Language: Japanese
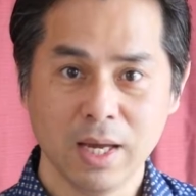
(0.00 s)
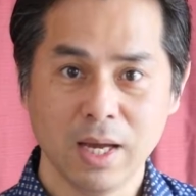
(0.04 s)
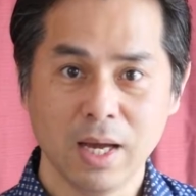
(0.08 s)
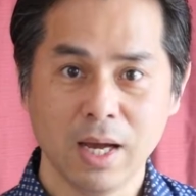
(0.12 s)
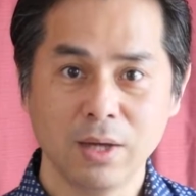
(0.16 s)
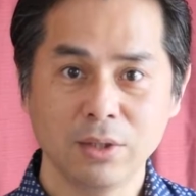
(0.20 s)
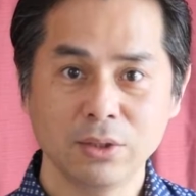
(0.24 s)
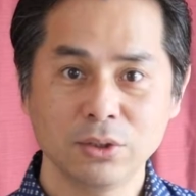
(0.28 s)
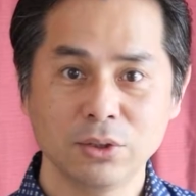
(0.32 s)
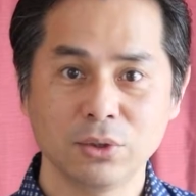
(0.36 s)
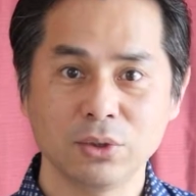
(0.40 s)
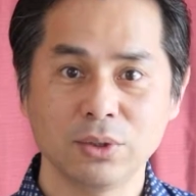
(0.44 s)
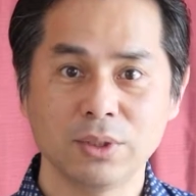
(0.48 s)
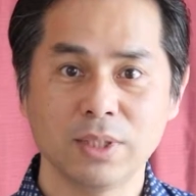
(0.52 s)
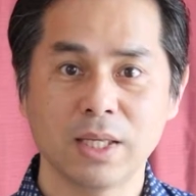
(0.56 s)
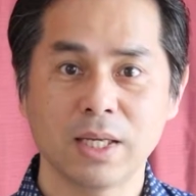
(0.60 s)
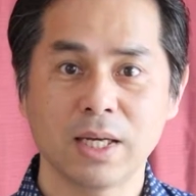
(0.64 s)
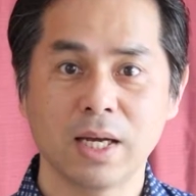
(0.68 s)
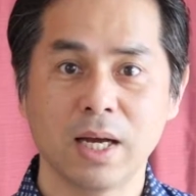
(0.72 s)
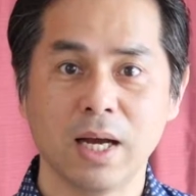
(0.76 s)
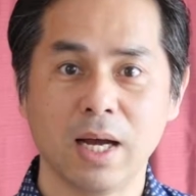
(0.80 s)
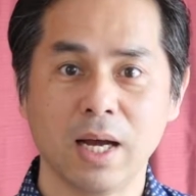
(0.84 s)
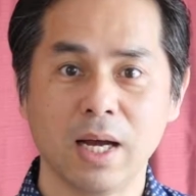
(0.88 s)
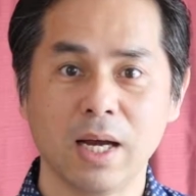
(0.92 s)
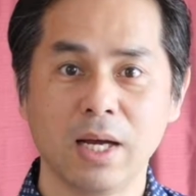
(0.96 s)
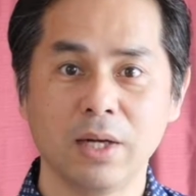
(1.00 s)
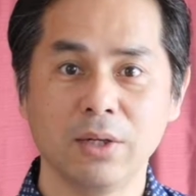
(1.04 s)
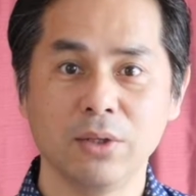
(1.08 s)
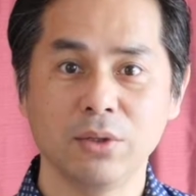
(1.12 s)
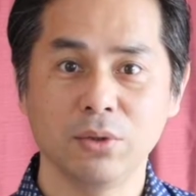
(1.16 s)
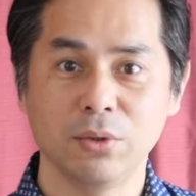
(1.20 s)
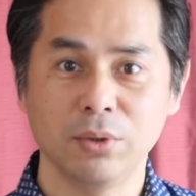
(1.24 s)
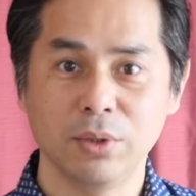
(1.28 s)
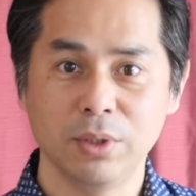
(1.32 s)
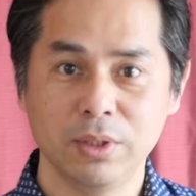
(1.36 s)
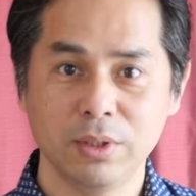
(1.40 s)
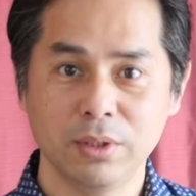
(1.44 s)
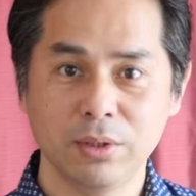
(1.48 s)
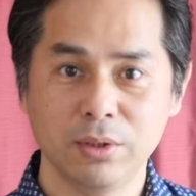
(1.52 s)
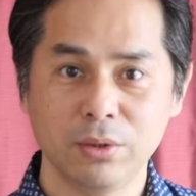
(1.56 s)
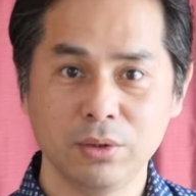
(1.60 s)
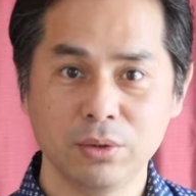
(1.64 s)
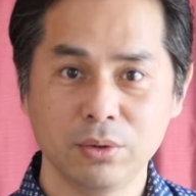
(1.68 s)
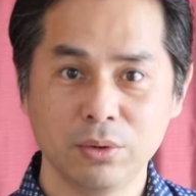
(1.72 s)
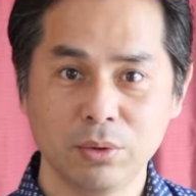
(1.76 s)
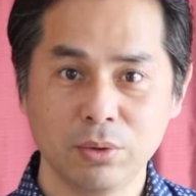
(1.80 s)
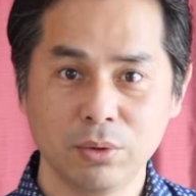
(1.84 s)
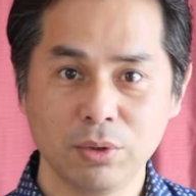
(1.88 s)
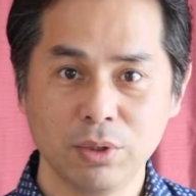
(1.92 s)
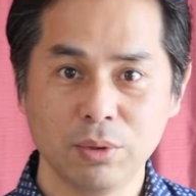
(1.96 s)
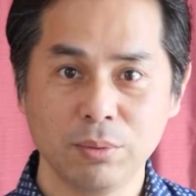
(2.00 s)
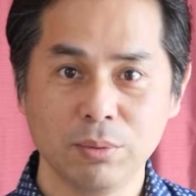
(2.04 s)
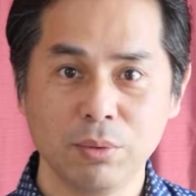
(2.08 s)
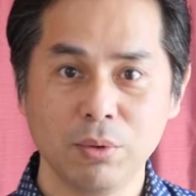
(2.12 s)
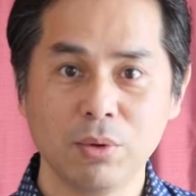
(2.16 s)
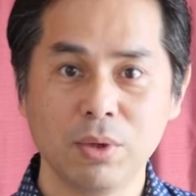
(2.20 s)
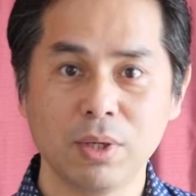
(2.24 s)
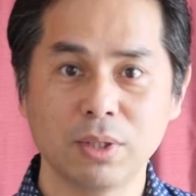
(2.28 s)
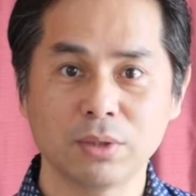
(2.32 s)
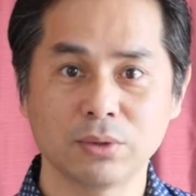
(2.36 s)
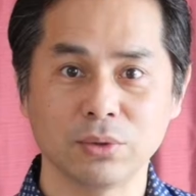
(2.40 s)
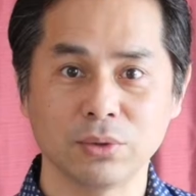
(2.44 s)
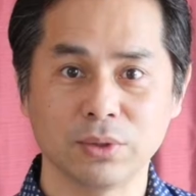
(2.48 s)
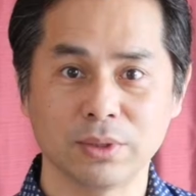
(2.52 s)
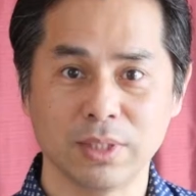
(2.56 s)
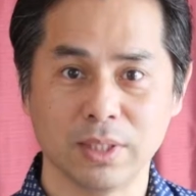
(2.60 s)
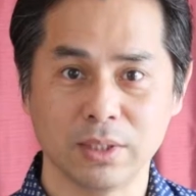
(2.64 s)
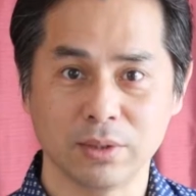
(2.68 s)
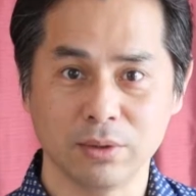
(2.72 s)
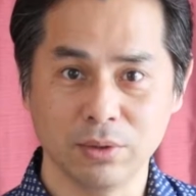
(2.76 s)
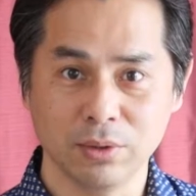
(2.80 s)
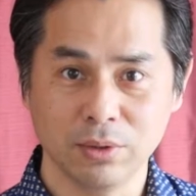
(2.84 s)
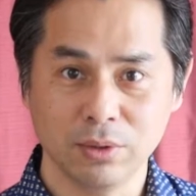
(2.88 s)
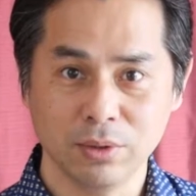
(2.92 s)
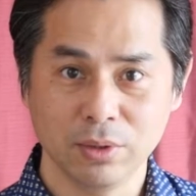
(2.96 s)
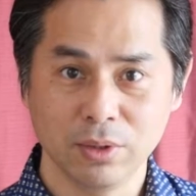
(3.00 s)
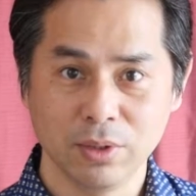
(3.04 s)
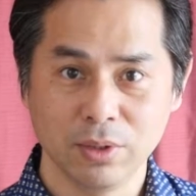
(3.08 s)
ある種の成果が上がるようにっていうところにフォーカスをしていく